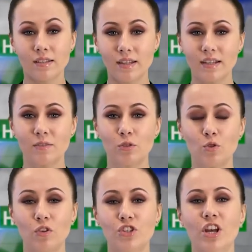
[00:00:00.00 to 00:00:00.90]

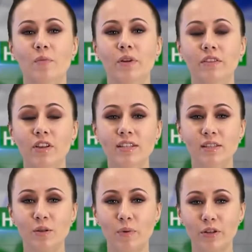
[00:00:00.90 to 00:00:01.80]
Здравствуйте, уважаемые
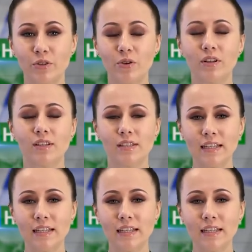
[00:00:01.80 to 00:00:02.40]
инвесторы, партнеры и